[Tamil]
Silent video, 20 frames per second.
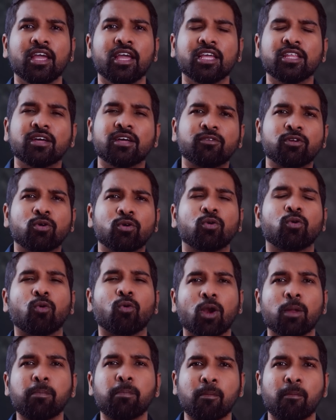இது அவர் அவருக்கு ஒரு
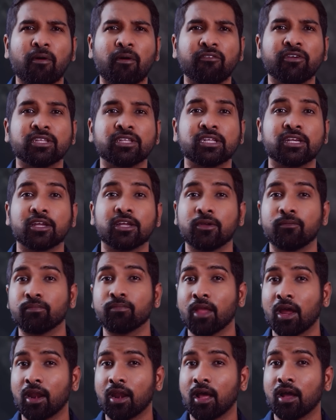குழப்பமாகவே இருந்திருக்கு
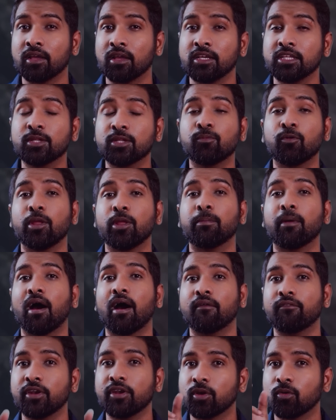ஆனால் இது மூலிமா
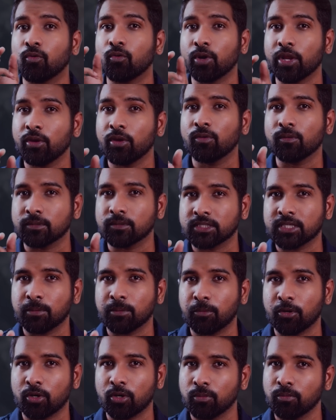அவருக்கு ஒரே ஒரு விஷயம்
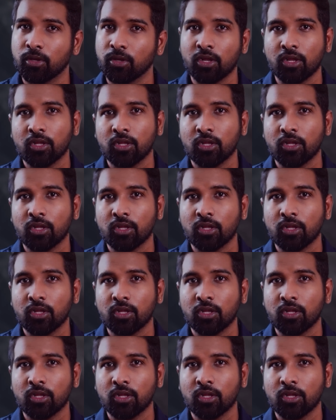மட்டும்